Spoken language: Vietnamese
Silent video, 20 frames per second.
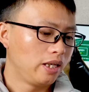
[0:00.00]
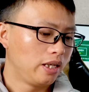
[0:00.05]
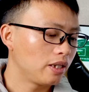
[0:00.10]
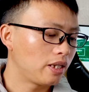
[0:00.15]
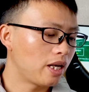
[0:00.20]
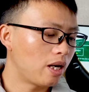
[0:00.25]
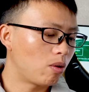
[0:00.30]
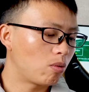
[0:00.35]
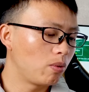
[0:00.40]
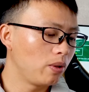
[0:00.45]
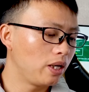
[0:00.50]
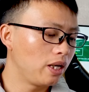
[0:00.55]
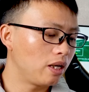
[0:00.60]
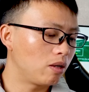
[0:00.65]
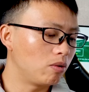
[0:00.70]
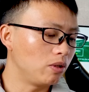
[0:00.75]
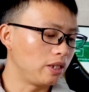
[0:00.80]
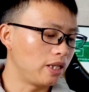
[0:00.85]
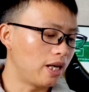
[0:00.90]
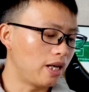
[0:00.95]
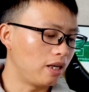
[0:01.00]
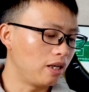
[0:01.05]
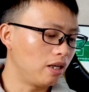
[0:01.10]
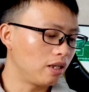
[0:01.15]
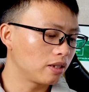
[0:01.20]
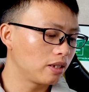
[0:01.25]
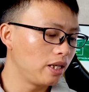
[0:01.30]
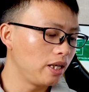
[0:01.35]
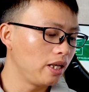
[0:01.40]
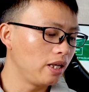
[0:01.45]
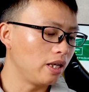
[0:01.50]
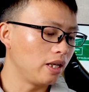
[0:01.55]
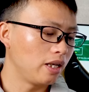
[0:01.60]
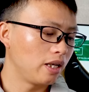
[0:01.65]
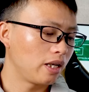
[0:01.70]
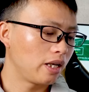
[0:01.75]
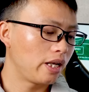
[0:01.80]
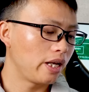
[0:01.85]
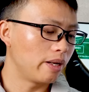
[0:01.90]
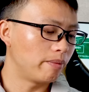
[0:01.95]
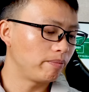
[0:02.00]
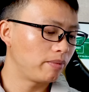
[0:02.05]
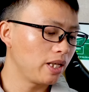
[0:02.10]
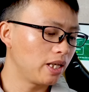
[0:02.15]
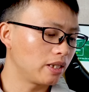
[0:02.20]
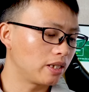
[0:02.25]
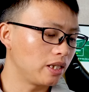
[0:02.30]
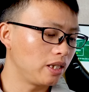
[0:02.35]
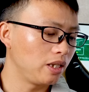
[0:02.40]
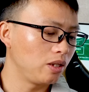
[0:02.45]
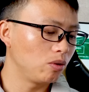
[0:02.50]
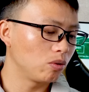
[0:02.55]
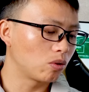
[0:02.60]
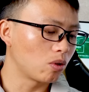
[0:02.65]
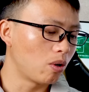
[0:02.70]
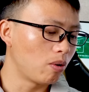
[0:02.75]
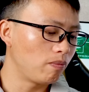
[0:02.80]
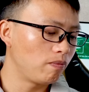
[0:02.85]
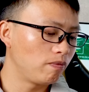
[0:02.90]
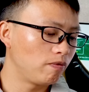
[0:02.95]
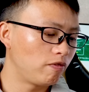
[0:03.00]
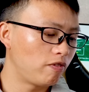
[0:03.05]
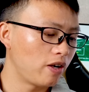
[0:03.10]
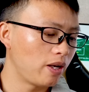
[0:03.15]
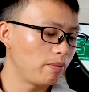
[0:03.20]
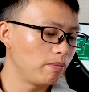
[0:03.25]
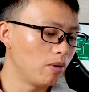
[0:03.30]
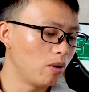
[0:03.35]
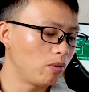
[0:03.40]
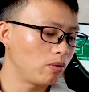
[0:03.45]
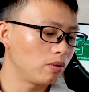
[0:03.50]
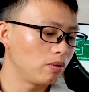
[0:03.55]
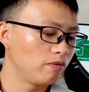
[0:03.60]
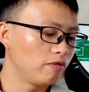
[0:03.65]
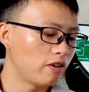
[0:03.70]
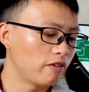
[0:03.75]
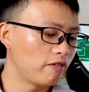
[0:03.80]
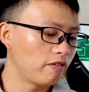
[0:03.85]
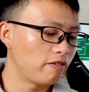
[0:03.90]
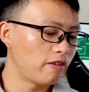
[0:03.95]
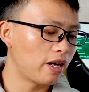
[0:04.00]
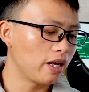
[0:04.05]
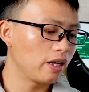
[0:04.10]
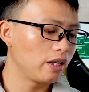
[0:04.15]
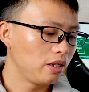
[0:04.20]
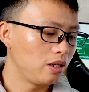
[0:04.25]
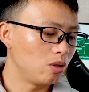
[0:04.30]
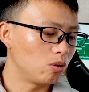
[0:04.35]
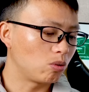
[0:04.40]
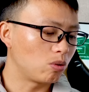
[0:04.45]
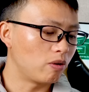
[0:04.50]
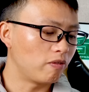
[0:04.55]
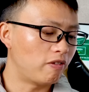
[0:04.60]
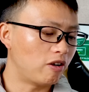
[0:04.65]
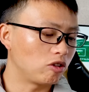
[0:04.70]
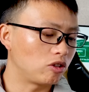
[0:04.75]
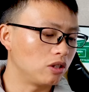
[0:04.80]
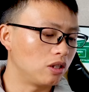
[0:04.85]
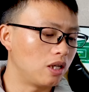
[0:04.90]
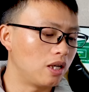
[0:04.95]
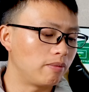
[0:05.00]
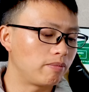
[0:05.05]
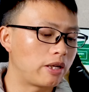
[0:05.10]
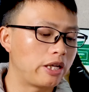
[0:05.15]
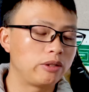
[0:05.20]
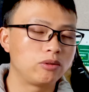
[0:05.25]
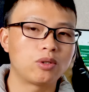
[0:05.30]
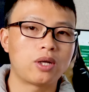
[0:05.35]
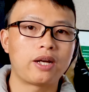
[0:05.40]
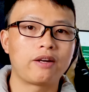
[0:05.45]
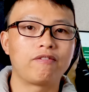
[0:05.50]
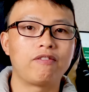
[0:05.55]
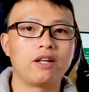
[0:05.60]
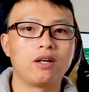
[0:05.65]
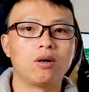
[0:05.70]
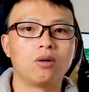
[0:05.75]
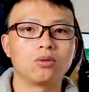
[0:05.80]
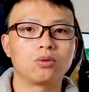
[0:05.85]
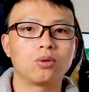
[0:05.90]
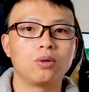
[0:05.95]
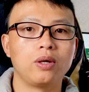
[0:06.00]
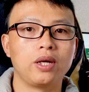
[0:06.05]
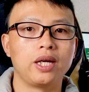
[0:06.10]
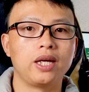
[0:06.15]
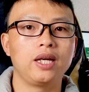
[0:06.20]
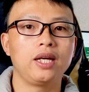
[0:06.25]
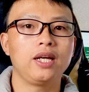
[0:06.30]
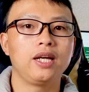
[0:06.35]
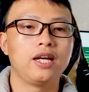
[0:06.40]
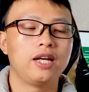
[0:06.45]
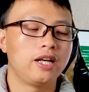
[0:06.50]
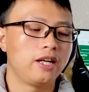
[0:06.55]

Theo quy định của nhà nước thì kiếm tiền trên YouTube, Facebook v.v. đều thuộc vào trường hợp kinh doanh phải đóng thuế.